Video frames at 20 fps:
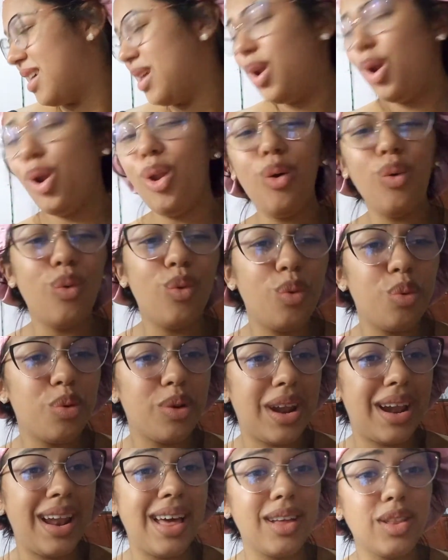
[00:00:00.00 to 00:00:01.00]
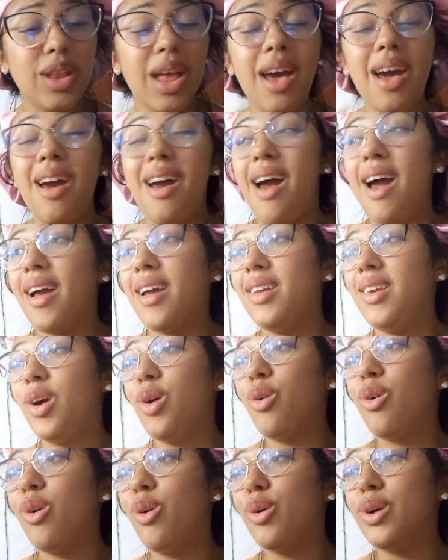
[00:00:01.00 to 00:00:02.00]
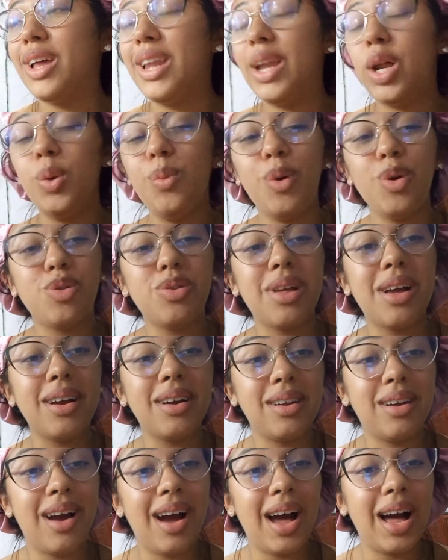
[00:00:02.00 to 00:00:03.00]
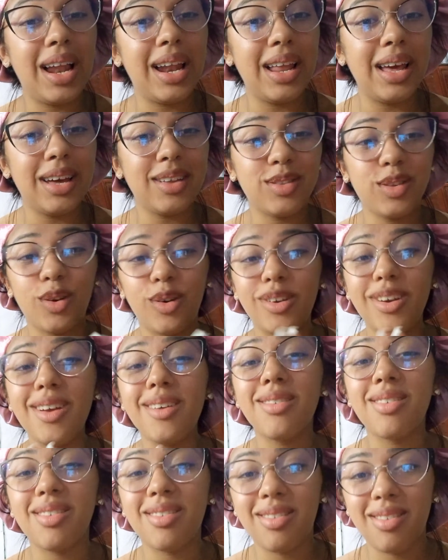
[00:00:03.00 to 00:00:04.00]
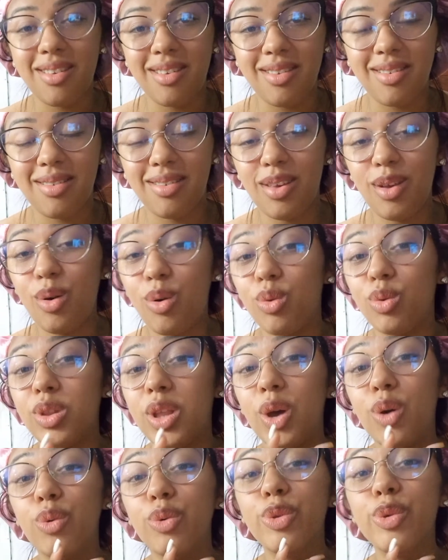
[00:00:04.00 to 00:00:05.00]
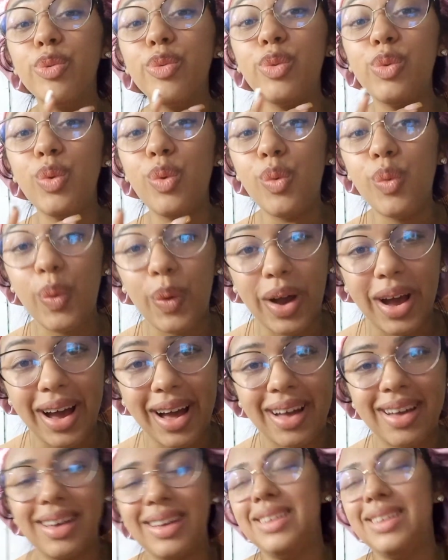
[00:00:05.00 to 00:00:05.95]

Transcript: Loucura, aleatória. É que nem eu coloquei lá no meu Instagram. Aleatória assim, sem conteúdo nunca.